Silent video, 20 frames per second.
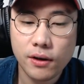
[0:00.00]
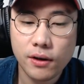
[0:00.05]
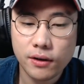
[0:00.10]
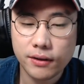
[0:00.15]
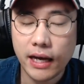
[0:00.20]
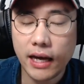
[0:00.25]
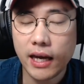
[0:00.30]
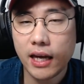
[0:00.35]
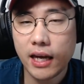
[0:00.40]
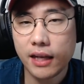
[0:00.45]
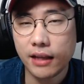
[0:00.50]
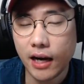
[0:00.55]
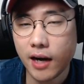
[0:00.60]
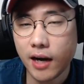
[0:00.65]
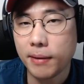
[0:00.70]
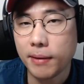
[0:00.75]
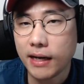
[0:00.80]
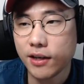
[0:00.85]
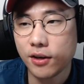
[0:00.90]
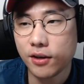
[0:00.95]
나의 내가
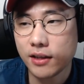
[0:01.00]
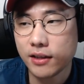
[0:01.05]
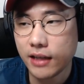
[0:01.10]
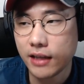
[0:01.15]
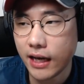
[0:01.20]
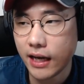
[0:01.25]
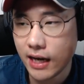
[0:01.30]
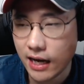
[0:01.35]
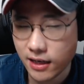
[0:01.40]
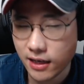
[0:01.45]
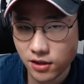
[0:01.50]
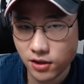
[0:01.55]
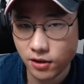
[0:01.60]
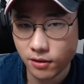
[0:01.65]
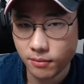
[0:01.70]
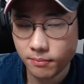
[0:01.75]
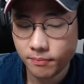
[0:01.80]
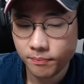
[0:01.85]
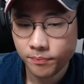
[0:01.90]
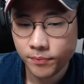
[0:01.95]
발견한 나의 강점
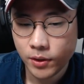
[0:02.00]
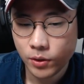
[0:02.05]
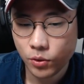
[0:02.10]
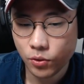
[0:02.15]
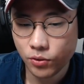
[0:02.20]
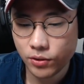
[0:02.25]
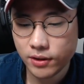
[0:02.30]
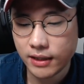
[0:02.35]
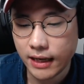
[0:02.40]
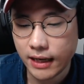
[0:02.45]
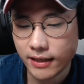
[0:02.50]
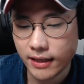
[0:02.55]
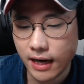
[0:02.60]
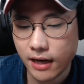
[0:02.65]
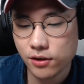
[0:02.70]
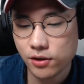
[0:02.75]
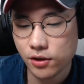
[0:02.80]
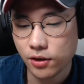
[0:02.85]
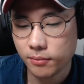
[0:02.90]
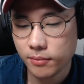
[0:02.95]
또는 나의
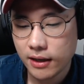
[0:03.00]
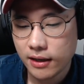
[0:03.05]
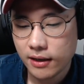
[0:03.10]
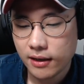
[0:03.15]
약점.